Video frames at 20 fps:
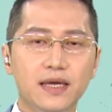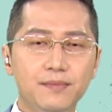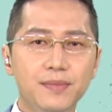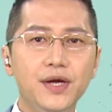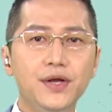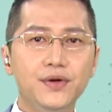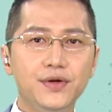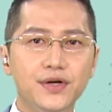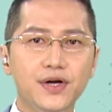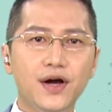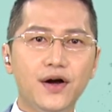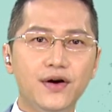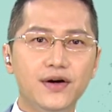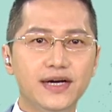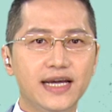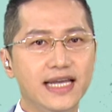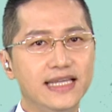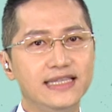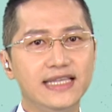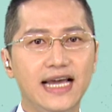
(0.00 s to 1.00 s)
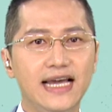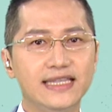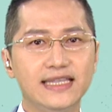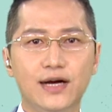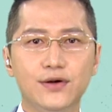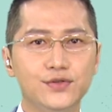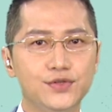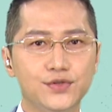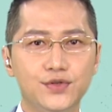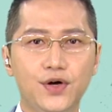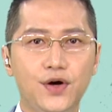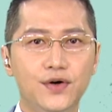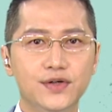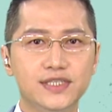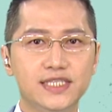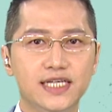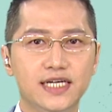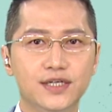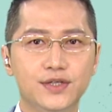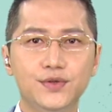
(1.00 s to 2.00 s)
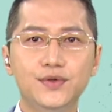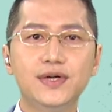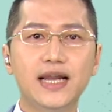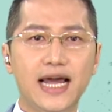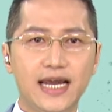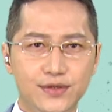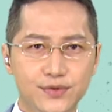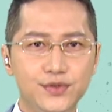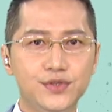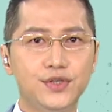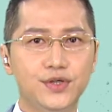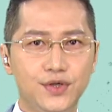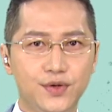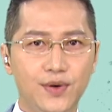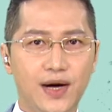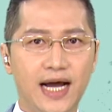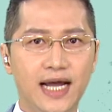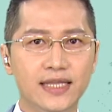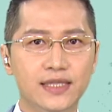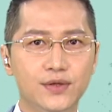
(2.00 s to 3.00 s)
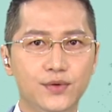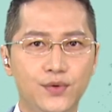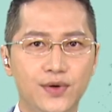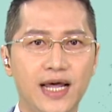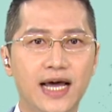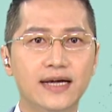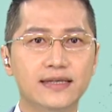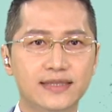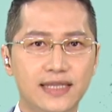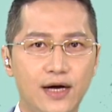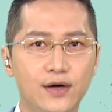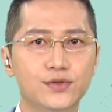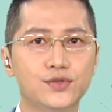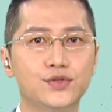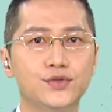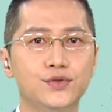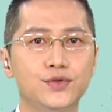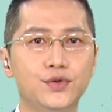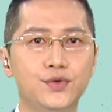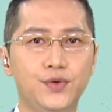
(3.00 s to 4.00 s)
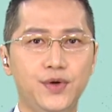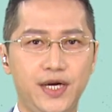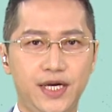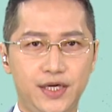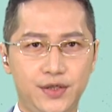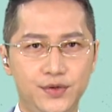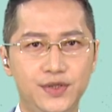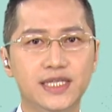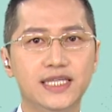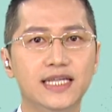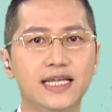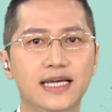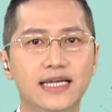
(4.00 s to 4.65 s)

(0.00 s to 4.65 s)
譬如讲，现代投资方式愈来愈多元，有人投资汇率，